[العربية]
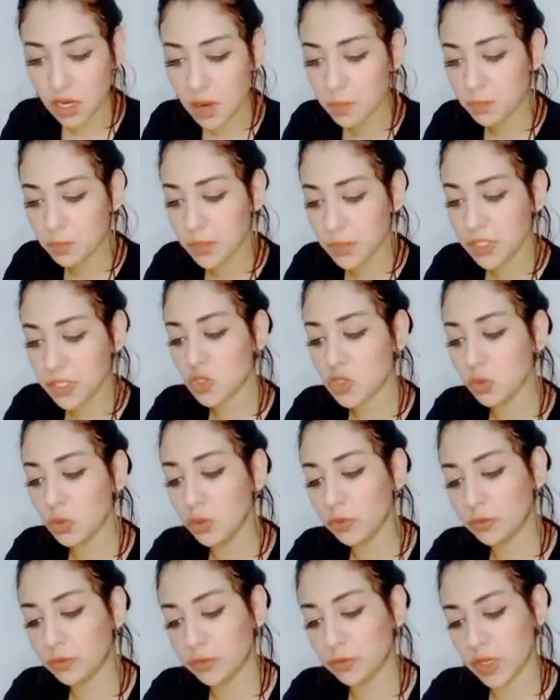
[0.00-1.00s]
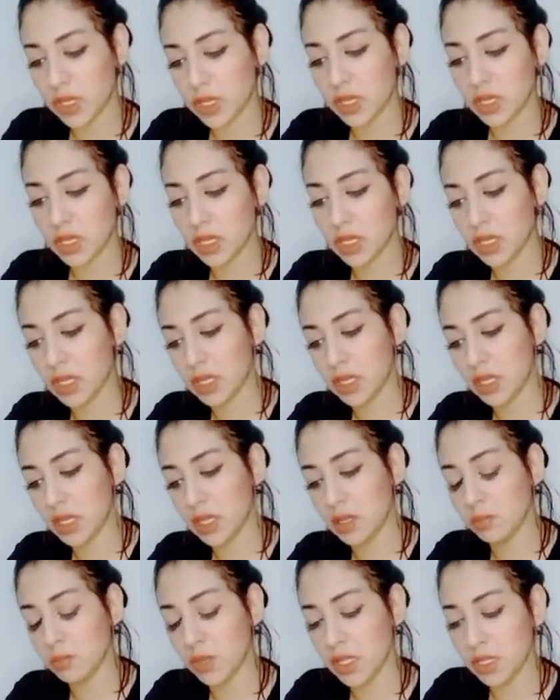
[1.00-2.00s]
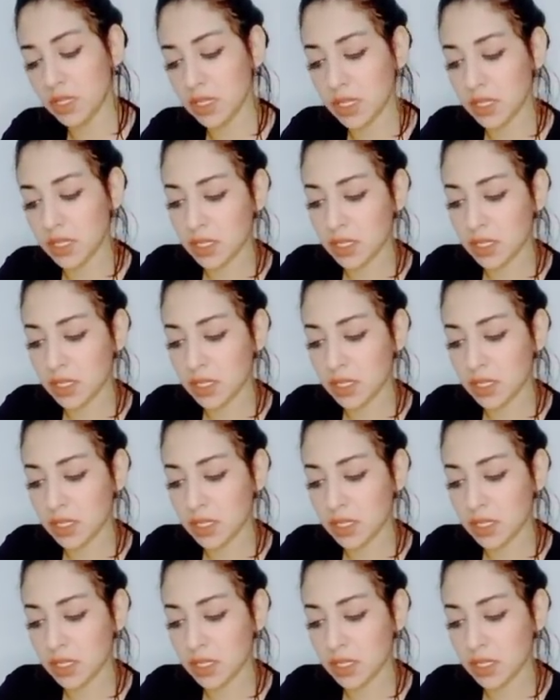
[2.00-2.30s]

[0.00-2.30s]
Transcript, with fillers: يا رب نشوف آه،